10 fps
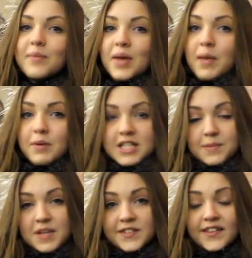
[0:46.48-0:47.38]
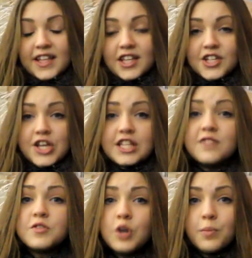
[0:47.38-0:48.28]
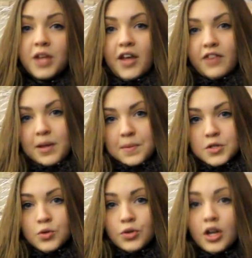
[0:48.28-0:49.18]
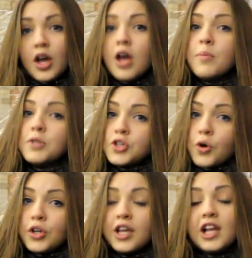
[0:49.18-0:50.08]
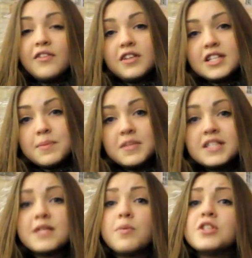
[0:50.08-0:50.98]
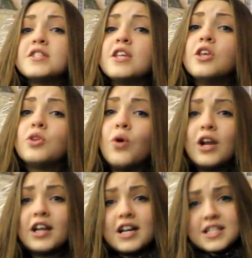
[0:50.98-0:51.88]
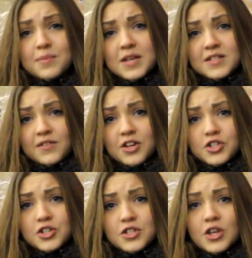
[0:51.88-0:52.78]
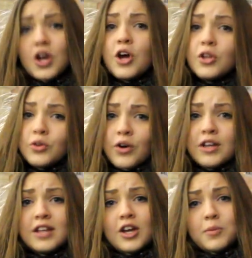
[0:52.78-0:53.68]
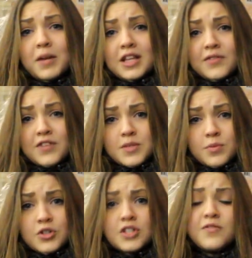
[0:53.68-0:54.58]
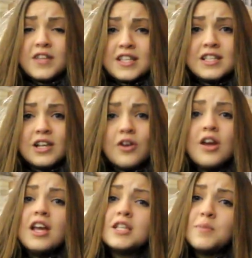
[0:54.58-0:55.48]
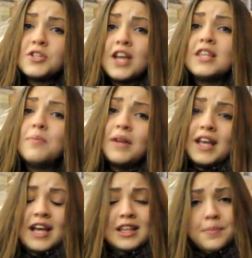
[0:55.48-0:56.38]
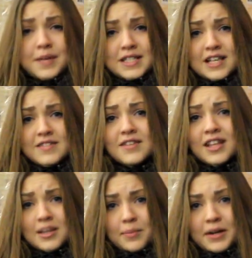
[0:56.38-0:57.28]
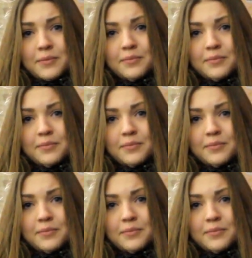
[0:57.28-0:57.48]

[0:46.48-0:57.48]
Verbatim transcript: Имея при себе светоотражатель в темное время суток, пешеход или велосипедист заботится не только о себе своей жизни, но и дает при этом возможность водителю избежать неприятных последствий ДТП.